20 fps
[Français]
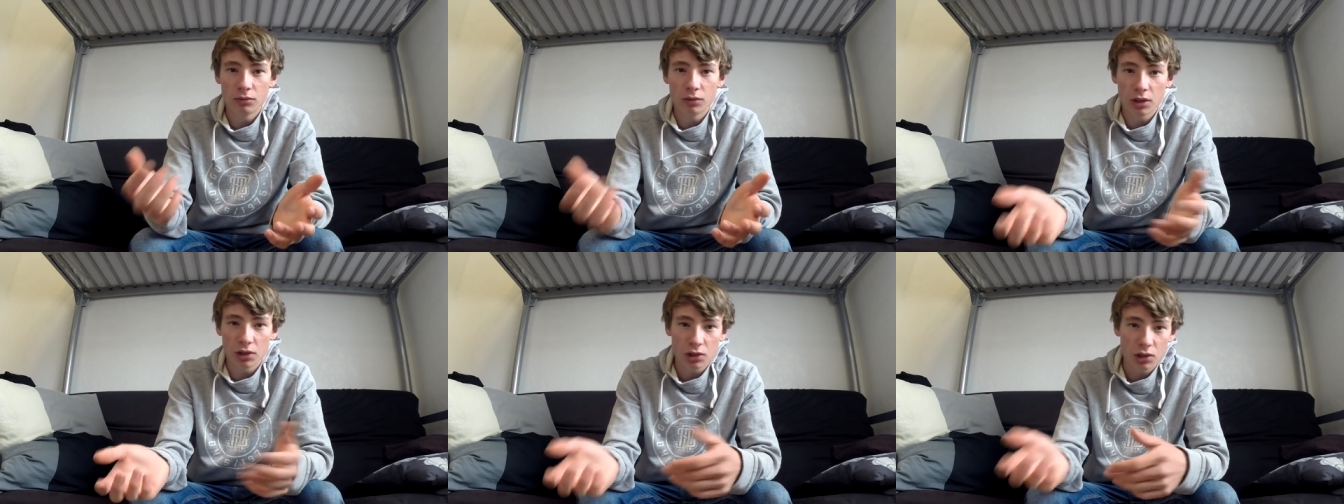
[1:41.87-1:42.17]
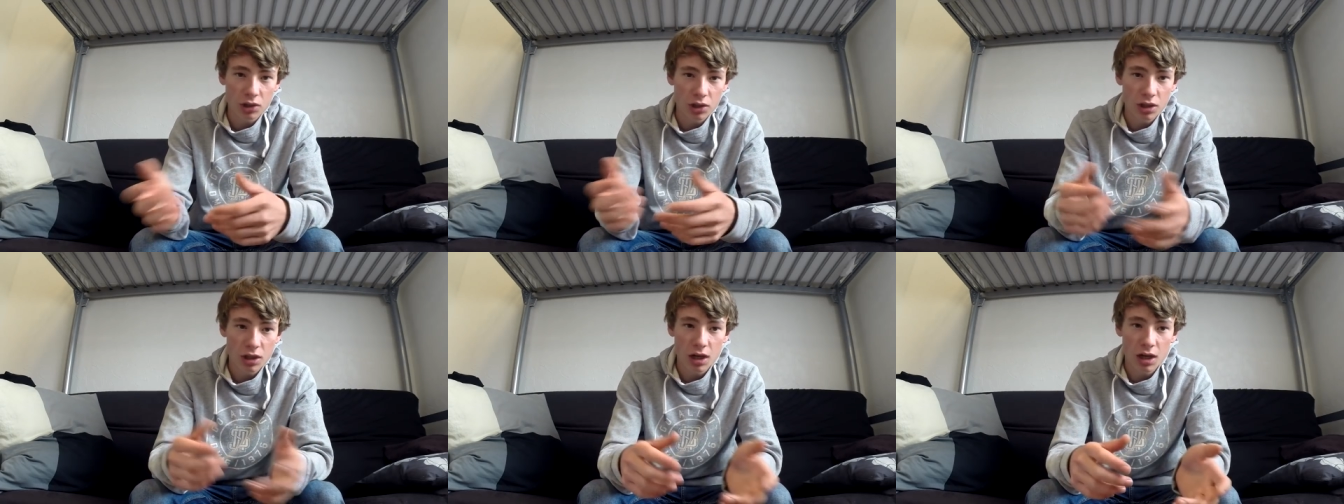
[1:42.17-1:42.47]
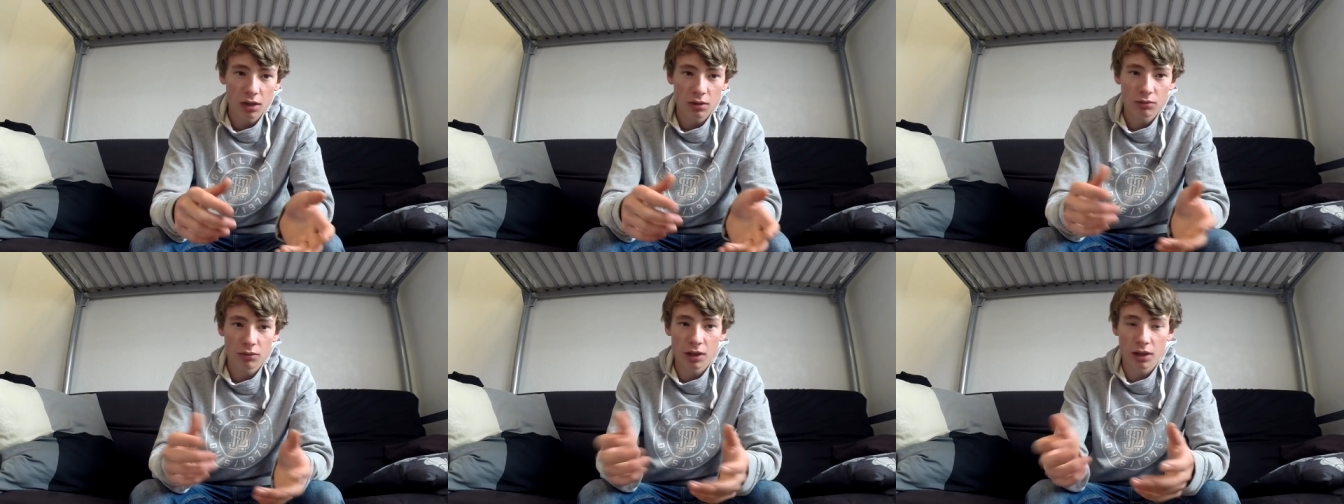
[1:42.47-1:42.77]
on a changé de
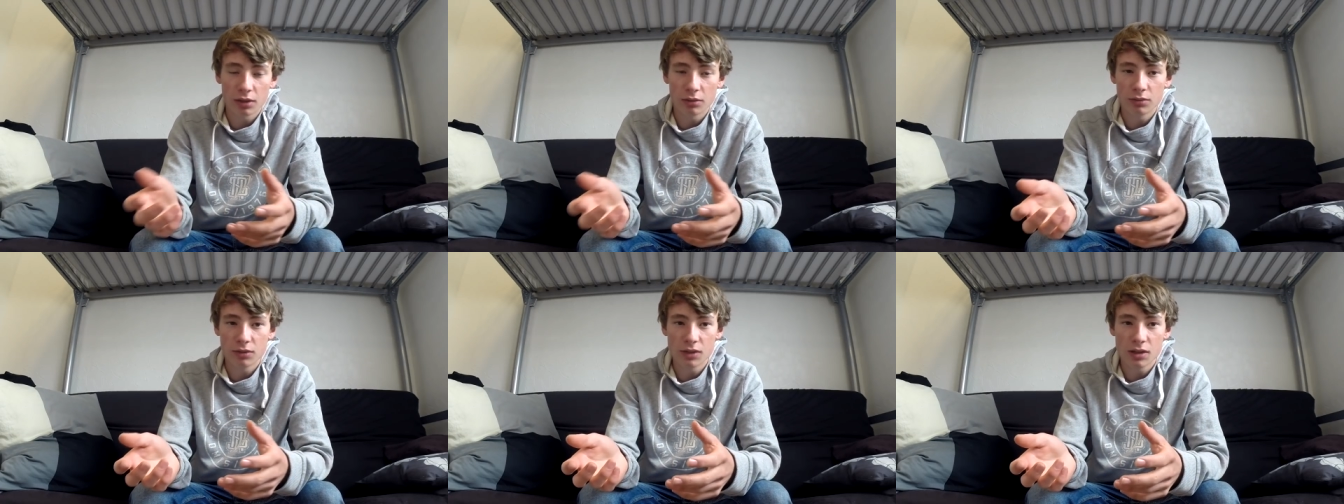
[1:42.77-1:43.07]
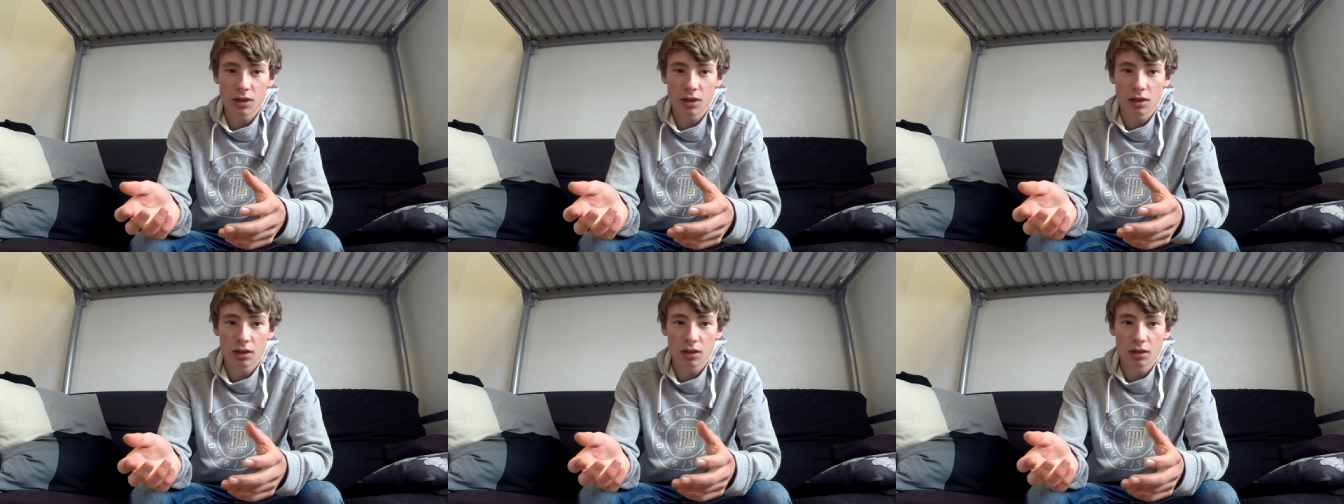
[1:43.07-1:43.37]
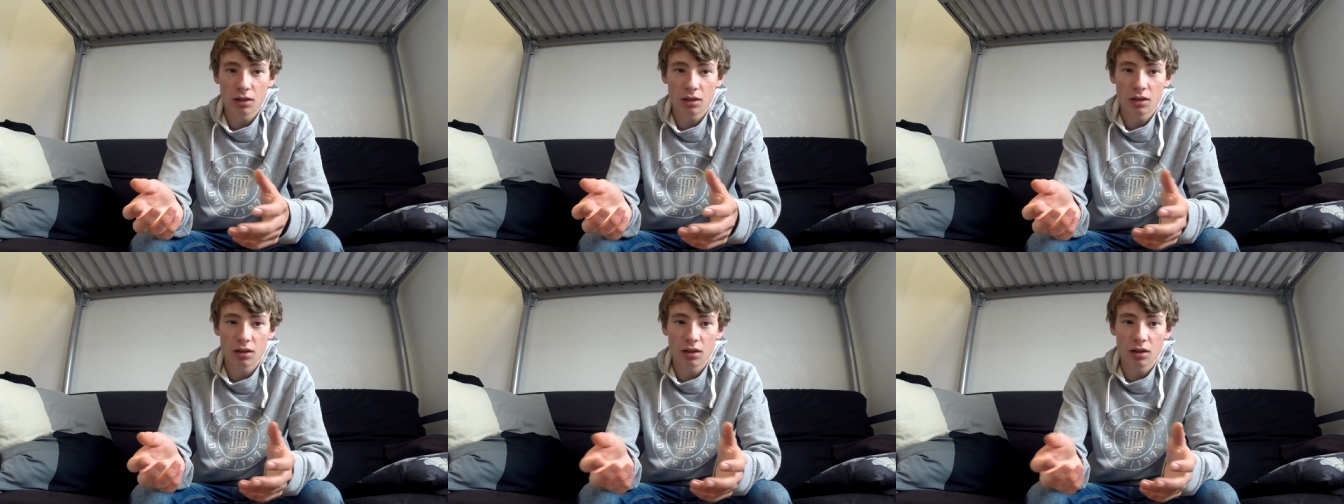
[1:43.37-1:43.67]
lac, on a réussi
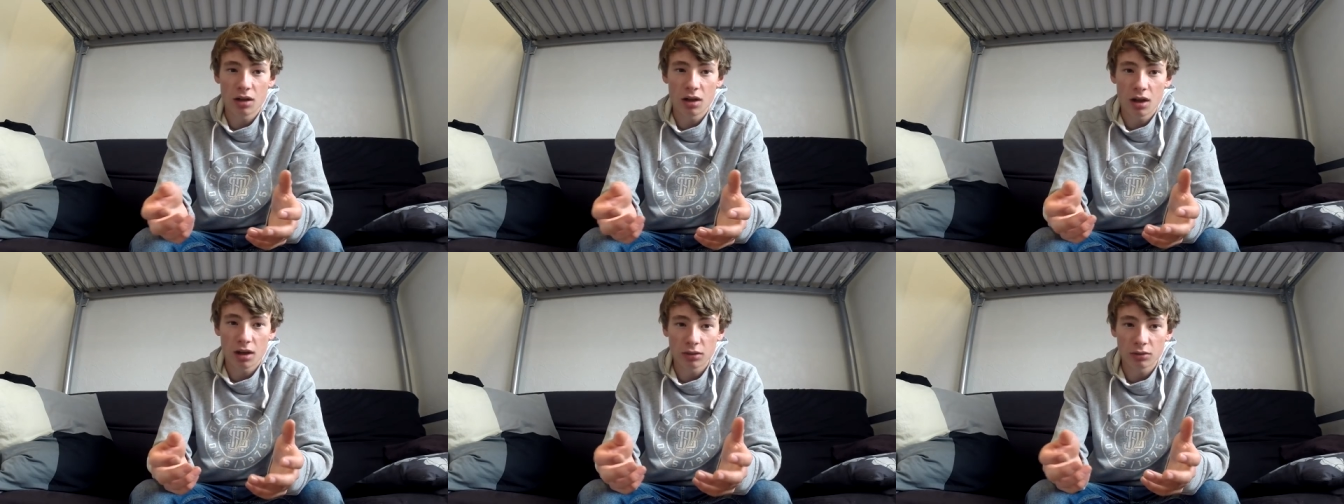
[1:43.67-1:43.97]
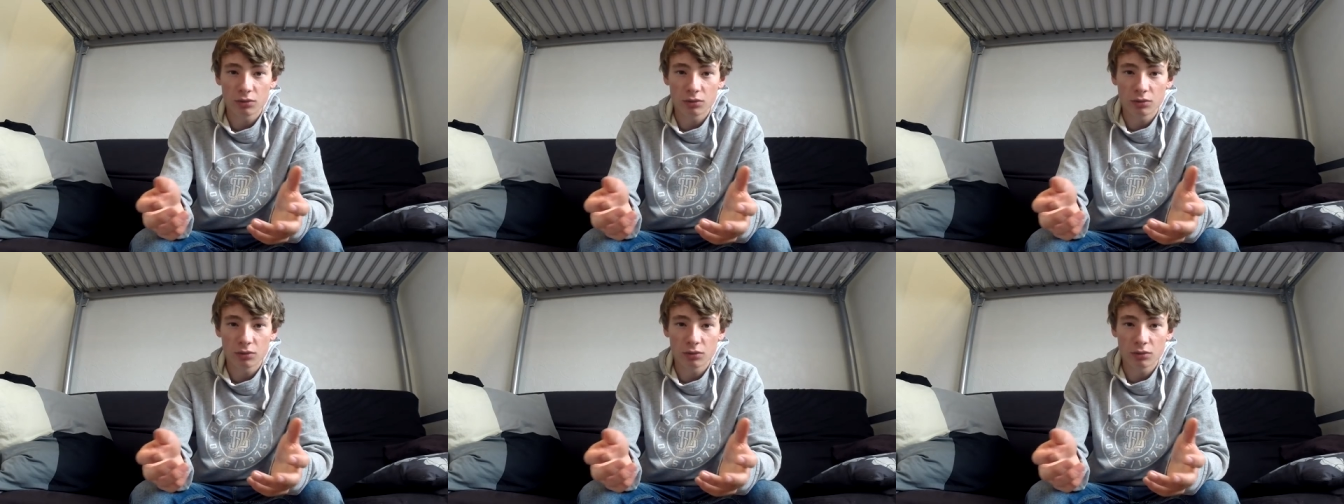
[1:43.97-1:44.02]
à,